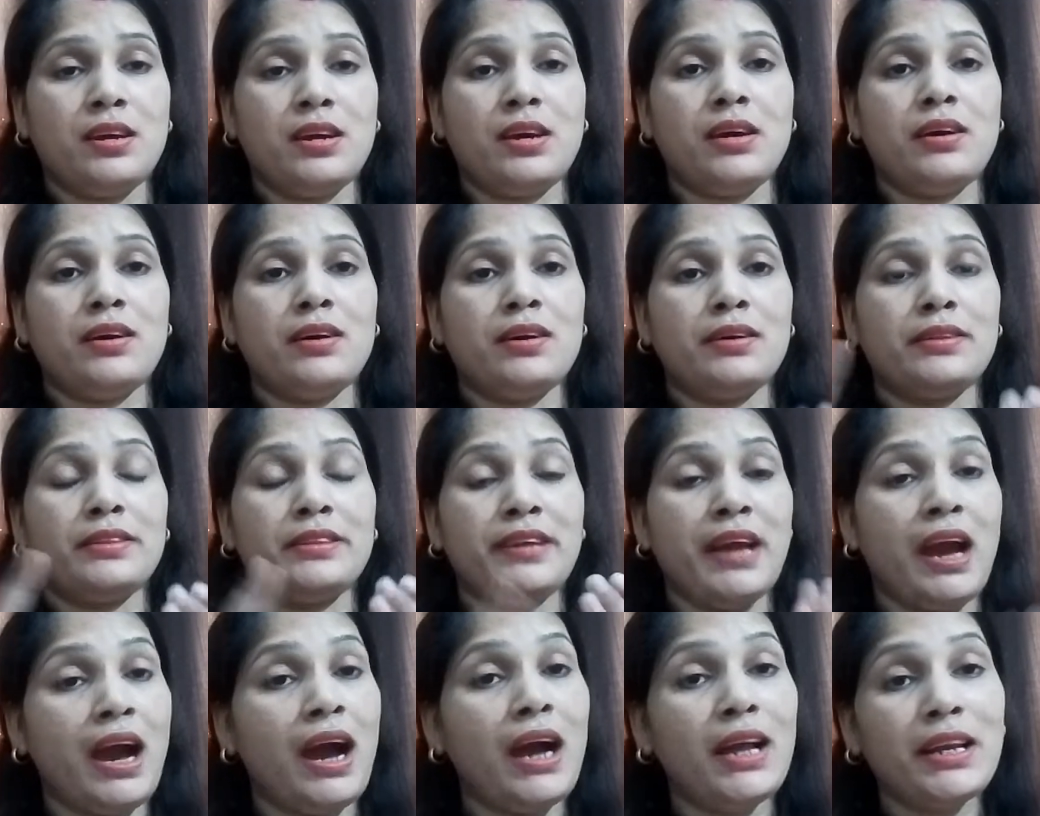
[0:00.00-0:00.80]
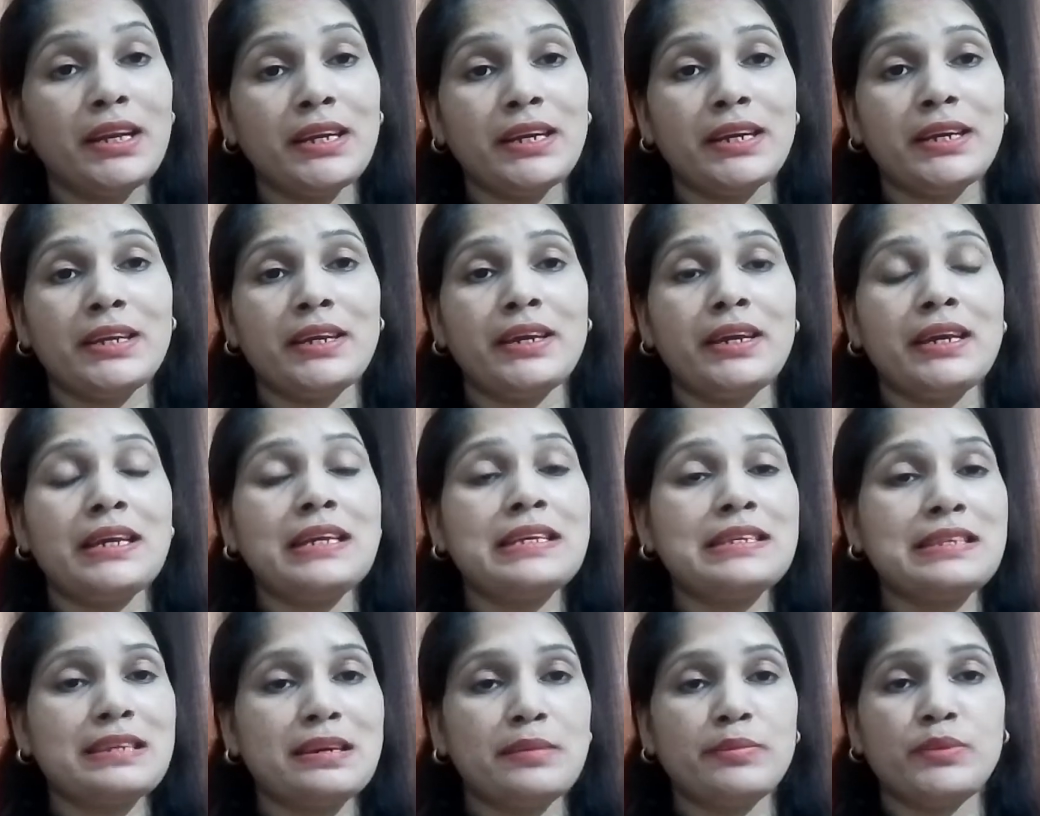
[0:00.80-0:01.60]
ध्यान करे
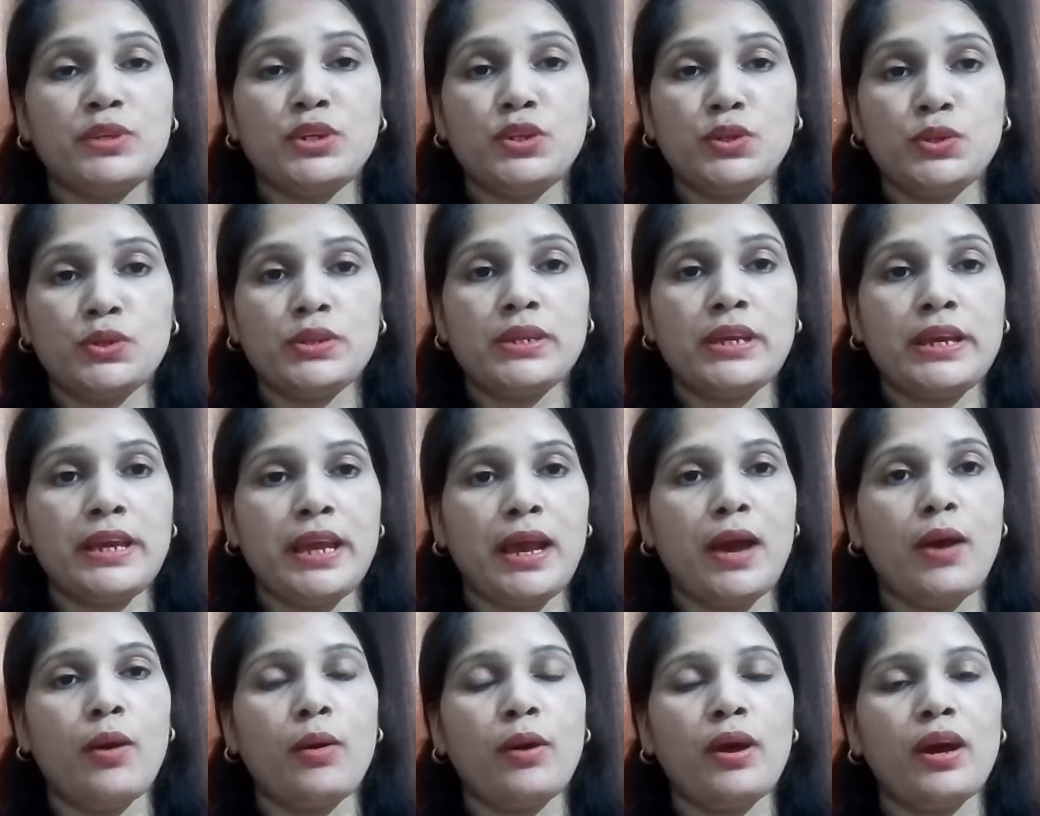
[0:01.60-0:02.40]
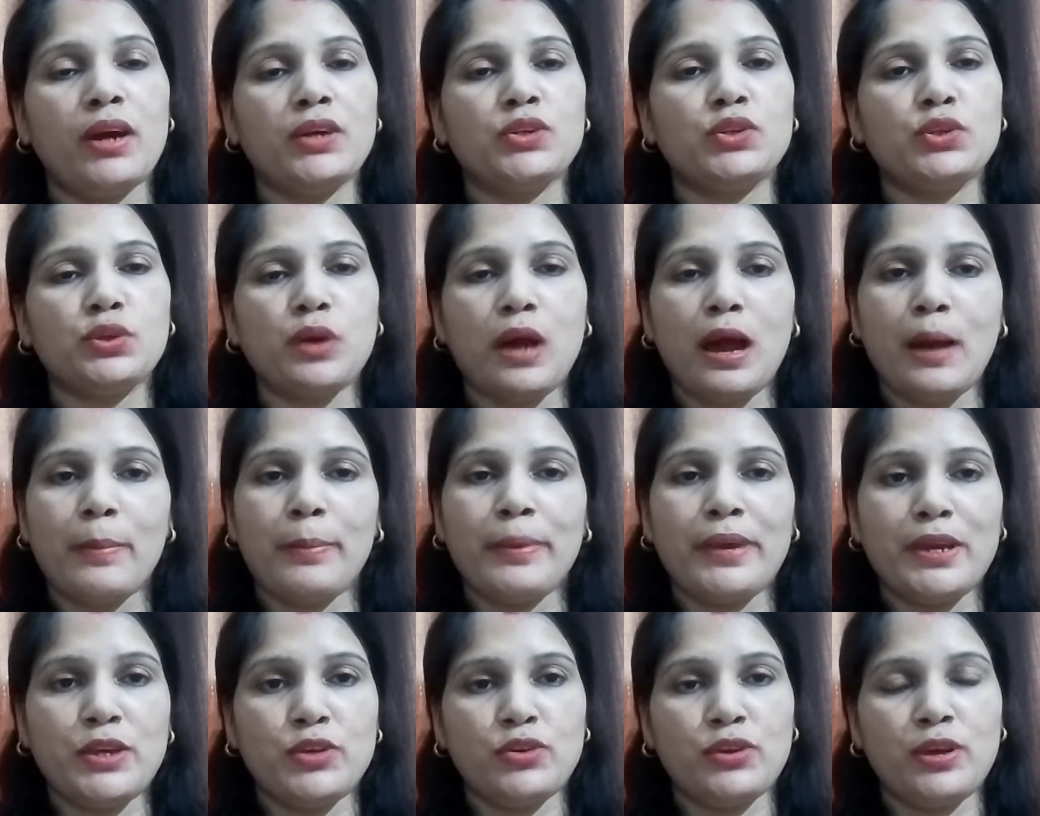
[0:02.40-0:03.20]
इन सब चीज़ों से क्या होगा जो
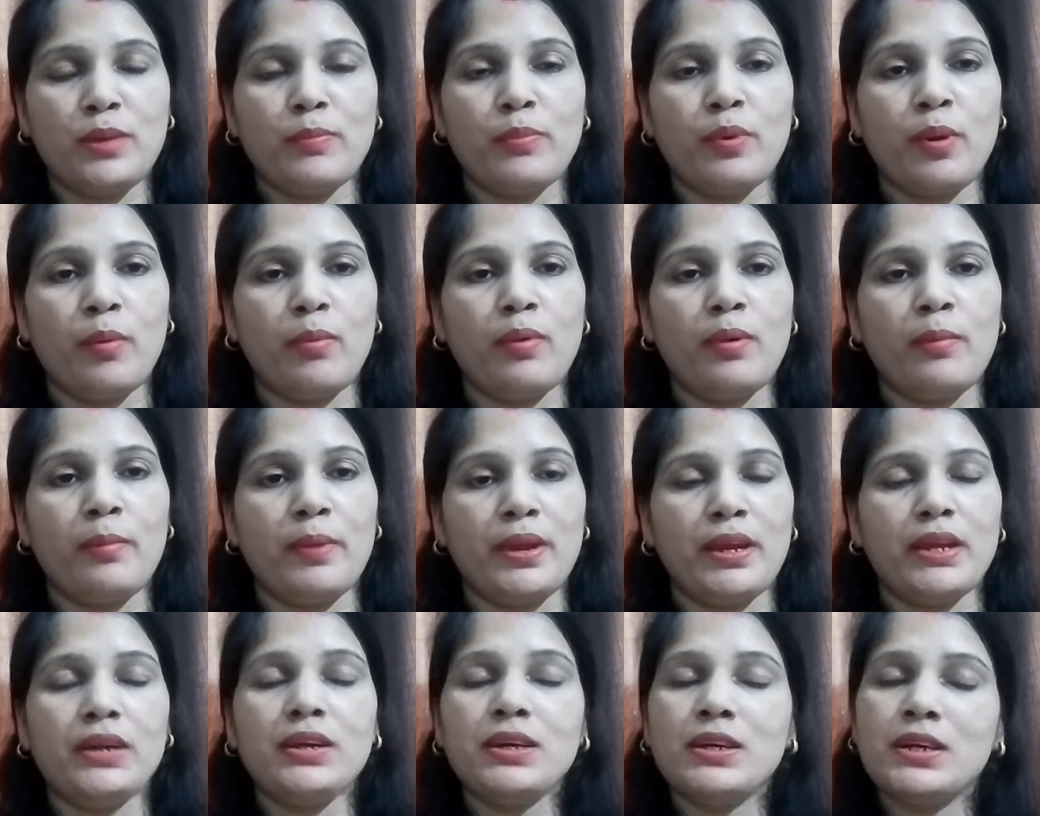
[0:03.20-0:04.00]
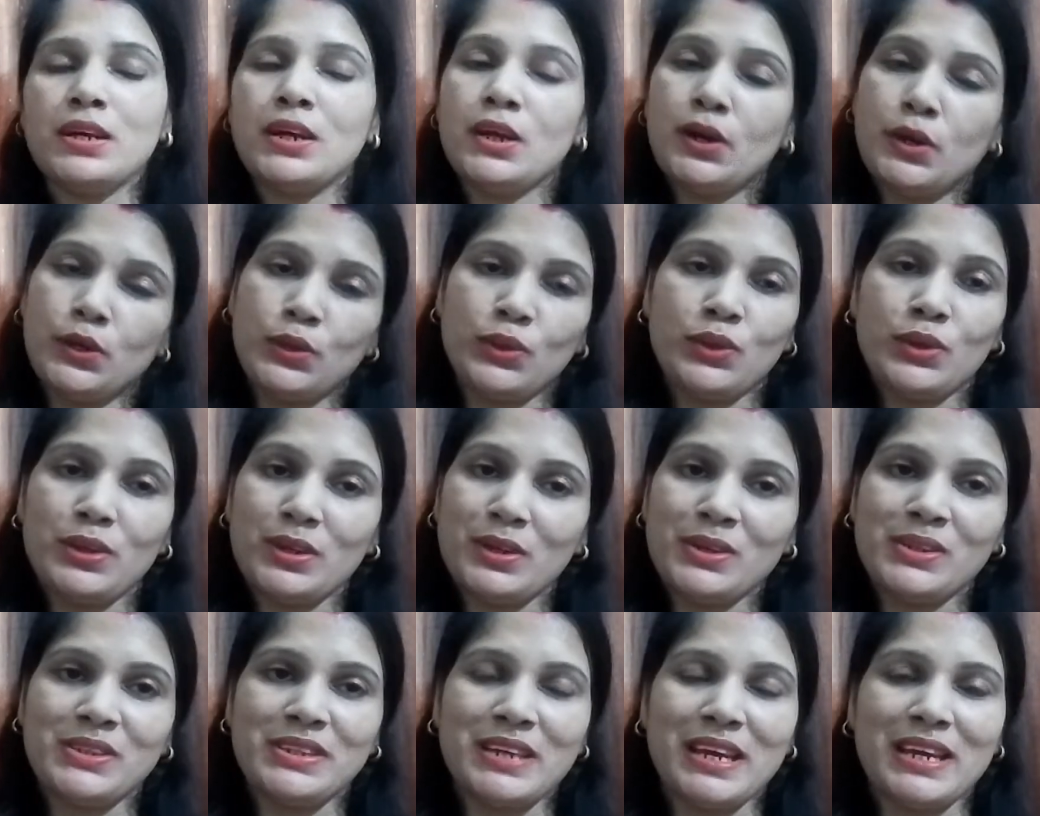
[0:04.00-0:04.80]
आपके जो ये प्रॉब्लम है ना दूर
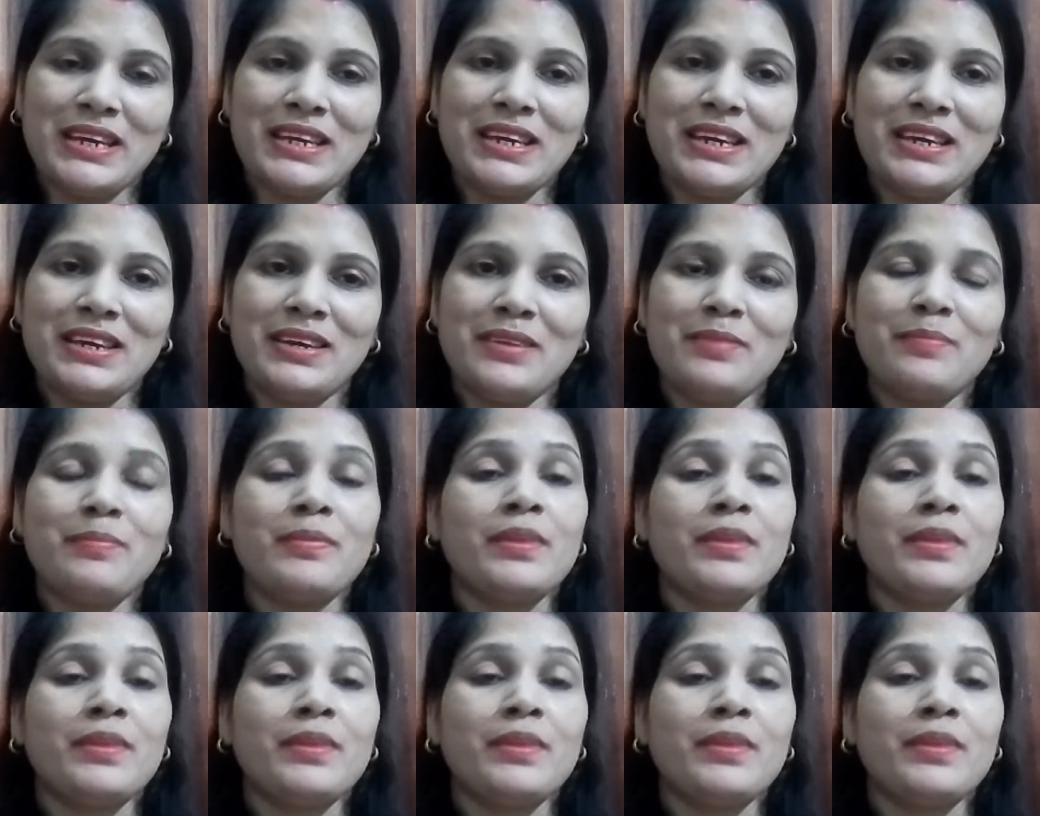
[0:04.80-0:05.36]
हो जाएगी